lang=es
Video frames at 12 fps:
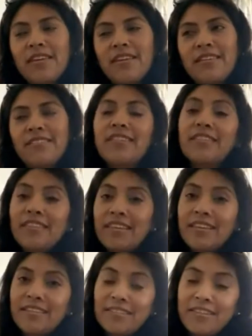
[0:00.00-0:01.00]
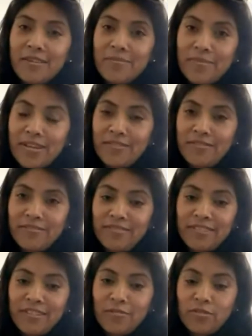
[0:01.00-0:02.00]
sentí ese llamado, o
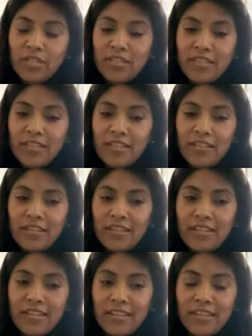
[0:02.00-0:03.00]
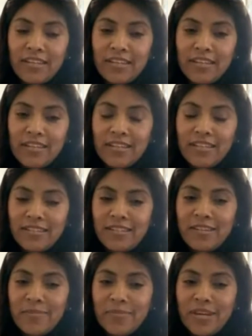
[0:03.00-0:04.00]
sea, sentí ese
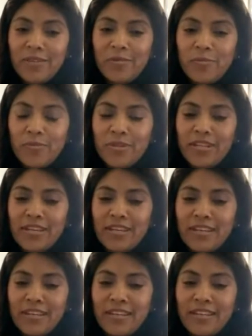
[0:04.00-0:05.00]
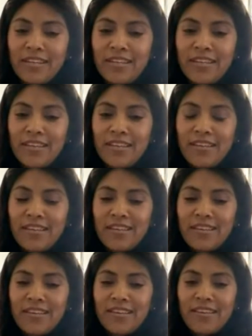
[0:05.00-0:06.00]
llamado porque
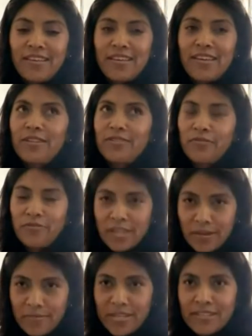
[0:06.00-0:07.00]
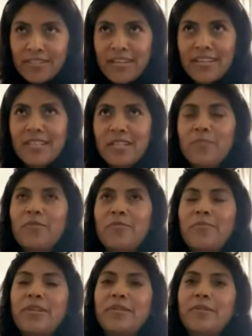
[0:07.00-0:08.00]
eh, fui a misa y en el
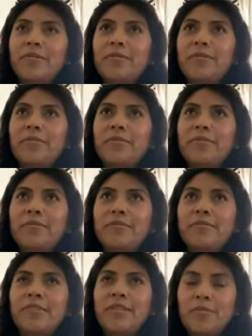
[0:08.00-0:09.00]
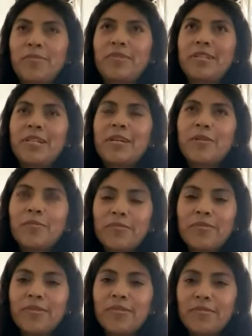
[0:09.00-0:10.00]
momento después de la
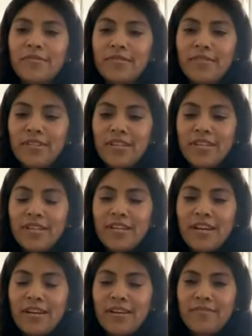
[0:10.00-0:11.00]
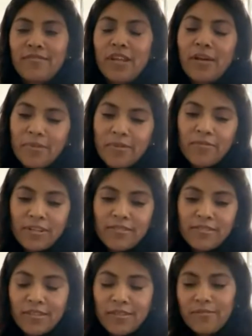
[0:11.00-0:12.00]
comunión ah, había
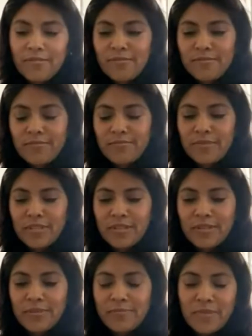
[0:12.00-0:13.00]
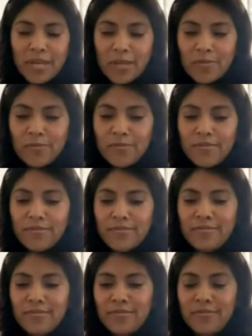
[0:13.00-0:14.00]
ofrecido mi, mi ayuno,
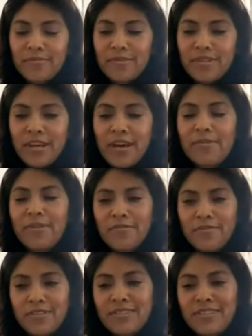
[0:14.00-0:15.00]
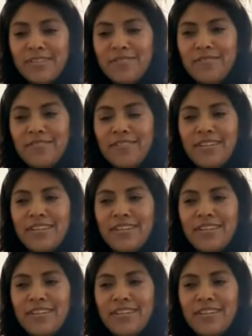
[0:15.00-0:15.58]
había ofrecido